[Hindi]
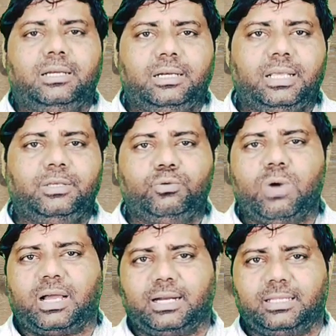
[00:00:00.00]
नहीं
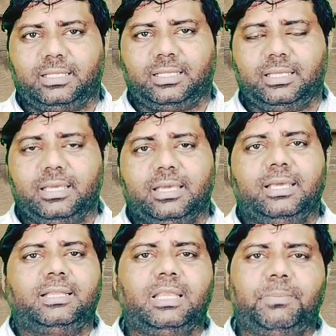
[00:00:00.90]
हुआ करते थे
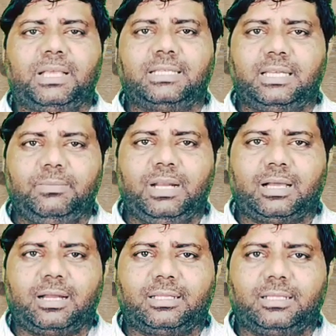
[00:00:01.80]
इतने पैसे नहीं
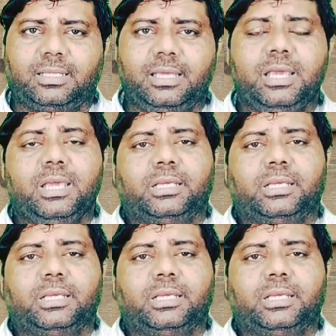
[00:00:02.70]
मिला करते थे